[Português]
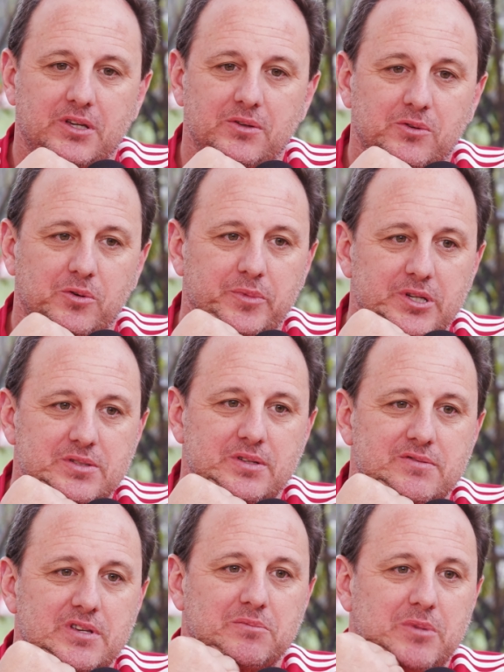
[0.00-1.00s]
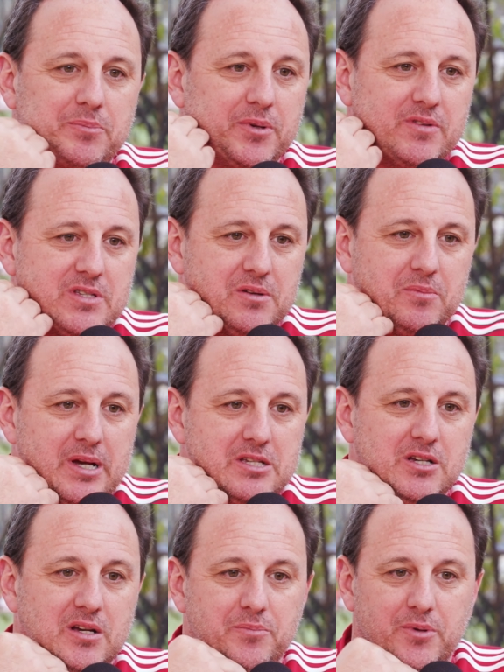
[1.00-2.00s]
aqui no começo, nós fizemos uma previsão
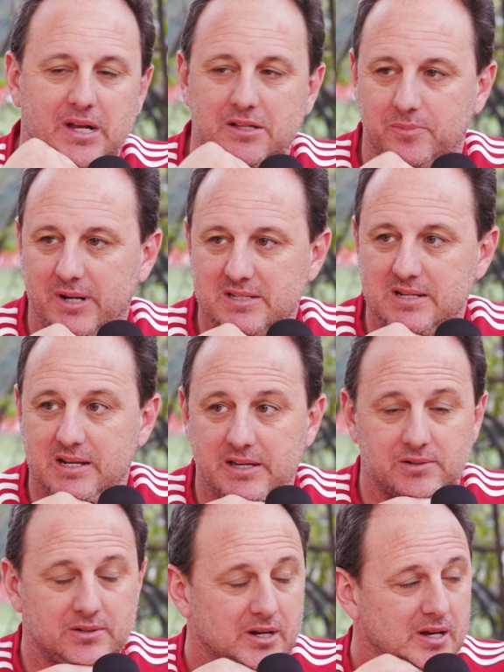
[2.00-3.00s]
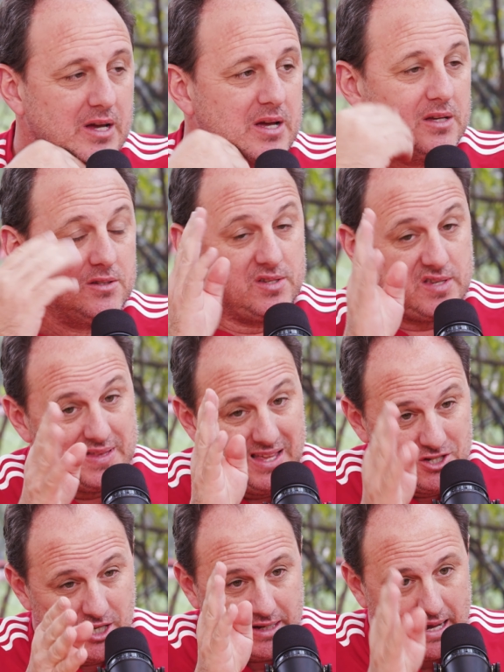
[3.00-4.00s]
mais de campeonato brasileiro, de se
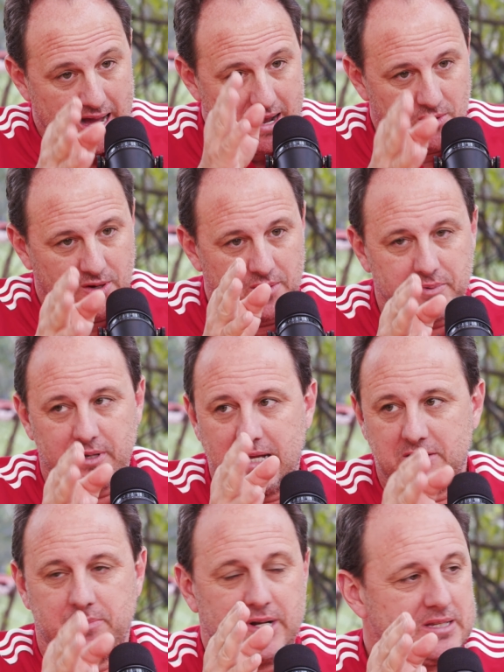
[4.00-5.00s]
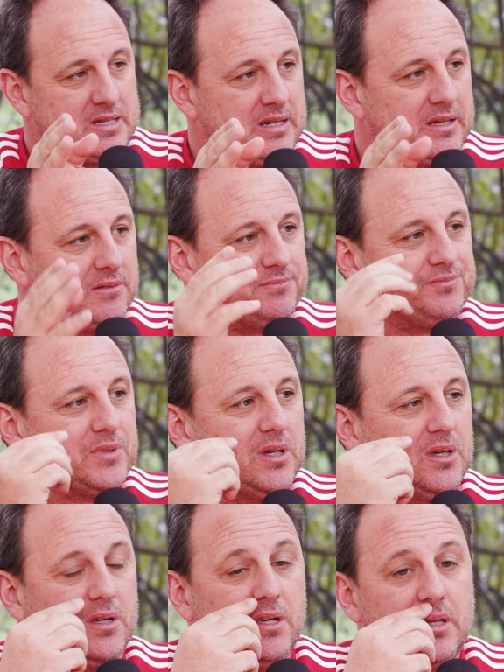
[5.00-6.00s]
dedicar ao campeonato brasileiro
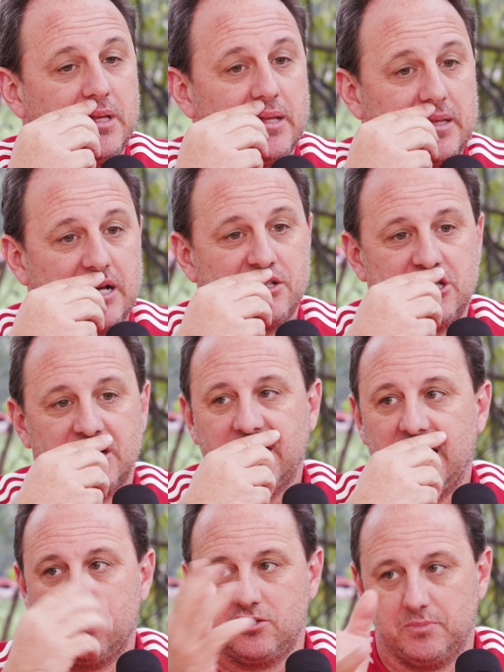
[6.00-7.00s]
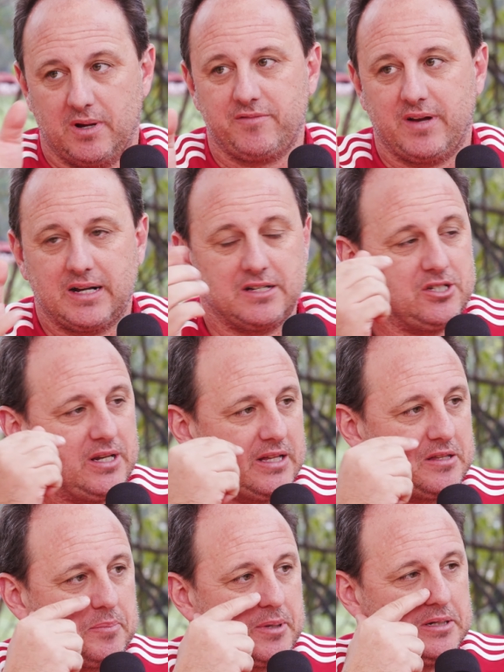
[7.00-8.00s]
e tentar chegar de uma vaga
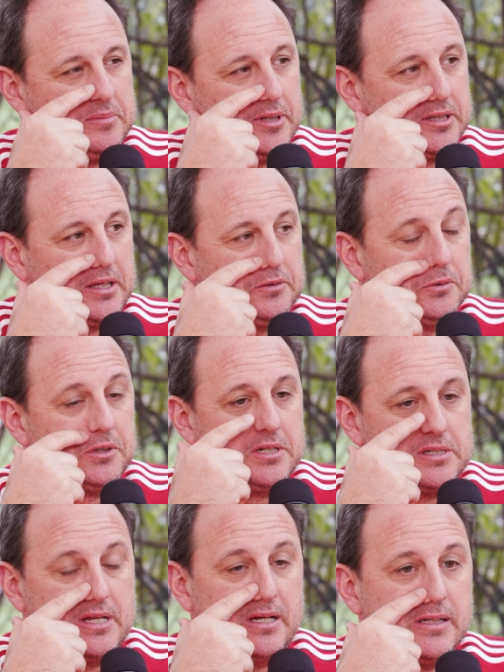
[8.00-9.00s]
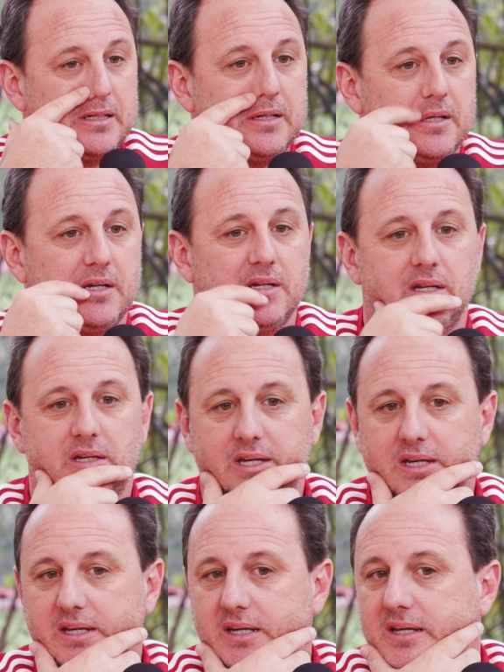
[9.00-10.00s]
direta para Libertadores. Né?
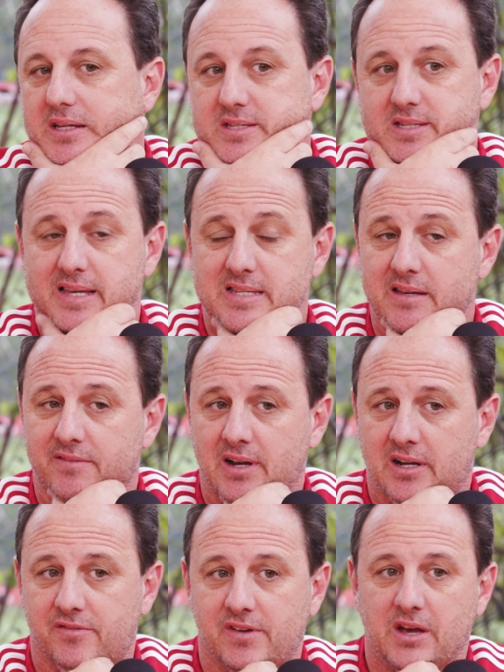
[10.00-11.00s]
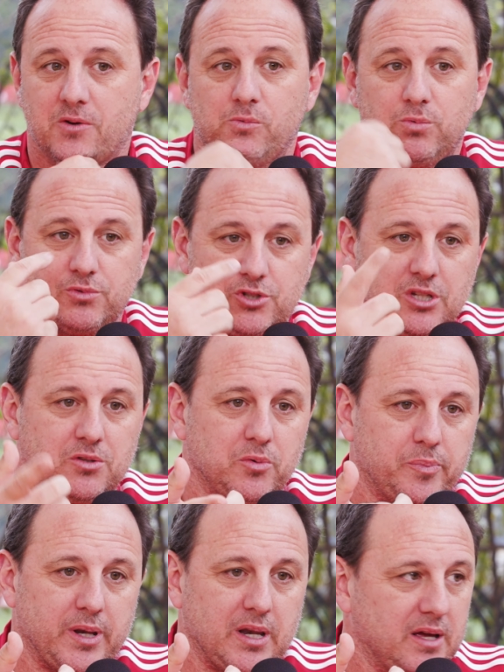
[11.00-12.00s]
É, se essa vaga vier com um
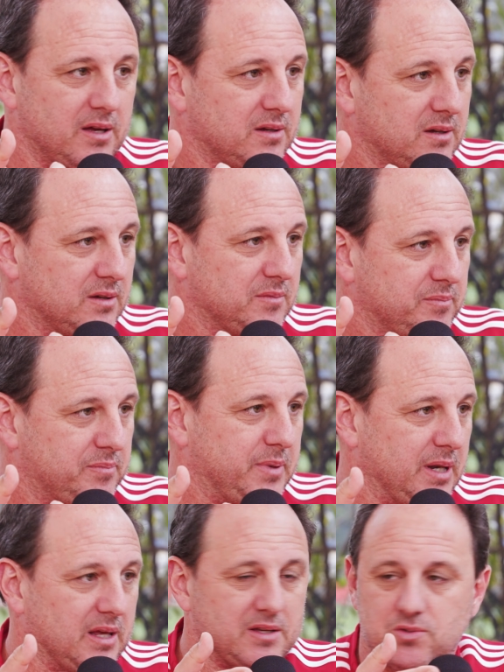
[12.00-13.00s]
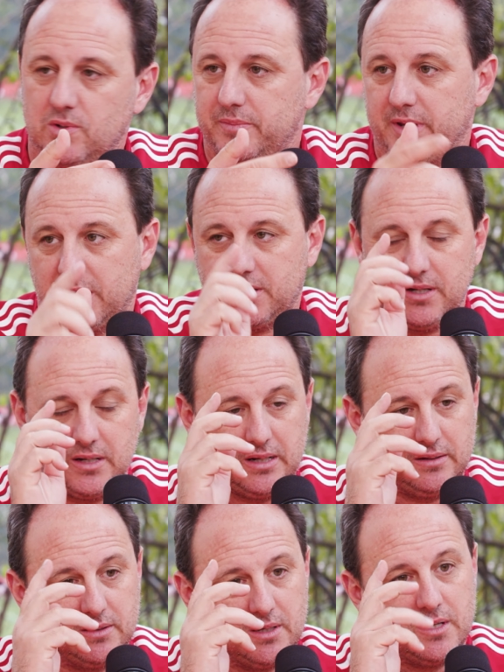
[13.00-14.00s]
título pela, pela
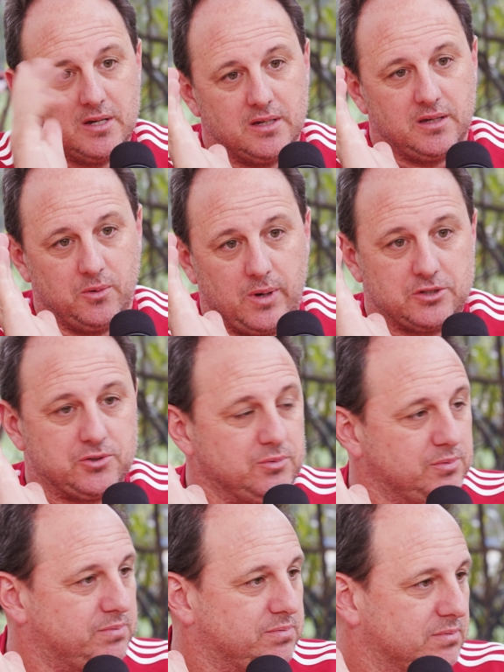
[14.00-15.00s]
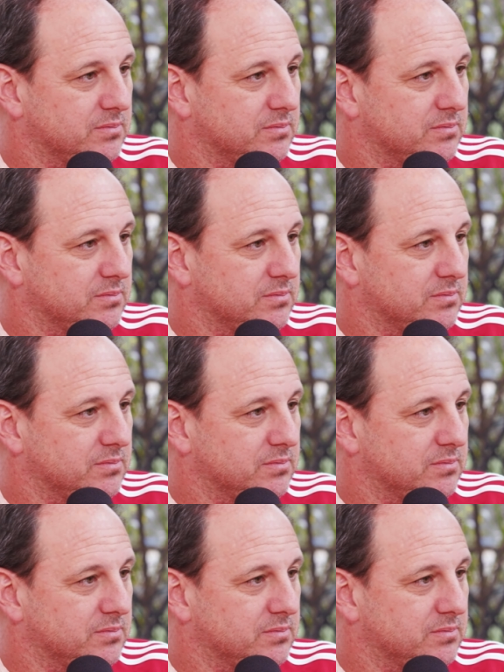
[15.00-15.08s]
Sul-Americana, eu acho